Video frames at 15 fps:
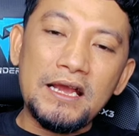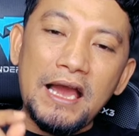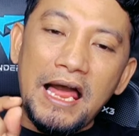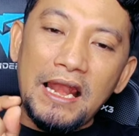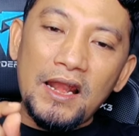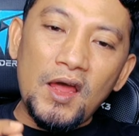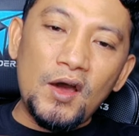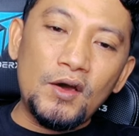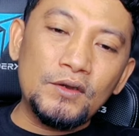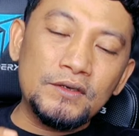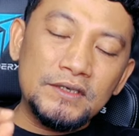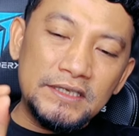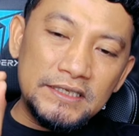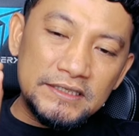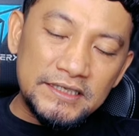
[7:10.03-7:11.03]
Kalau
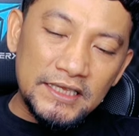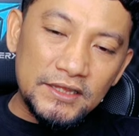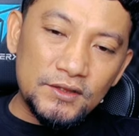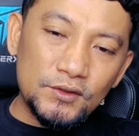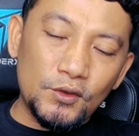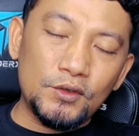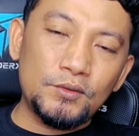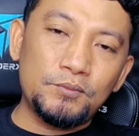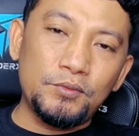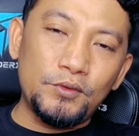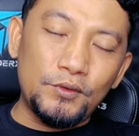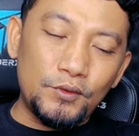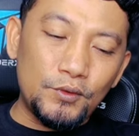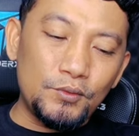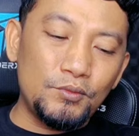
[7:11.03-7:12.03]
di setut
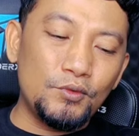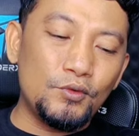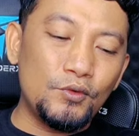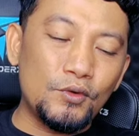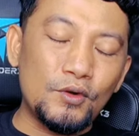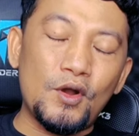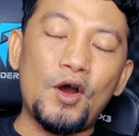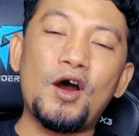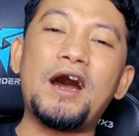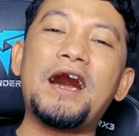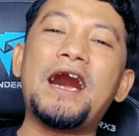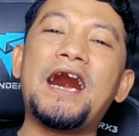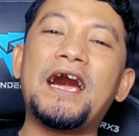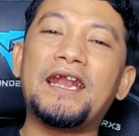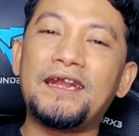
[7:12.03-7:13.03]
burumu
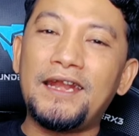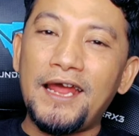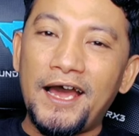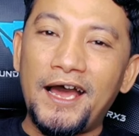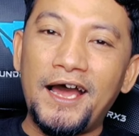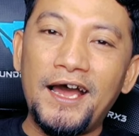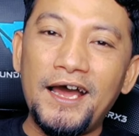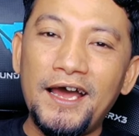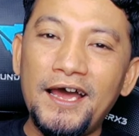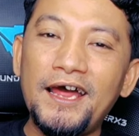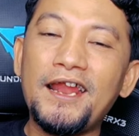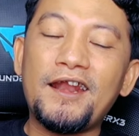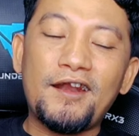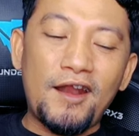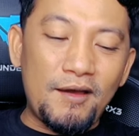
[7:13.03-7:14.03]
kok ada
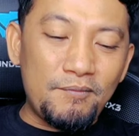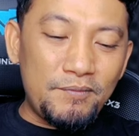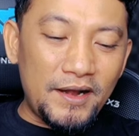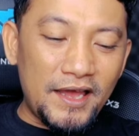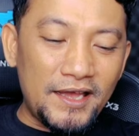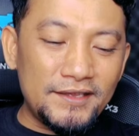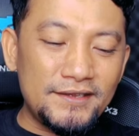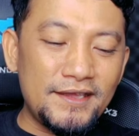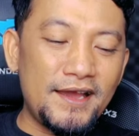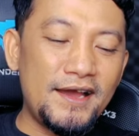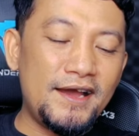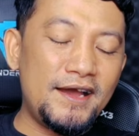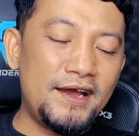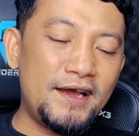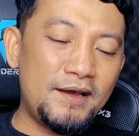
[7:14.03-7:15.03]
nabraknya,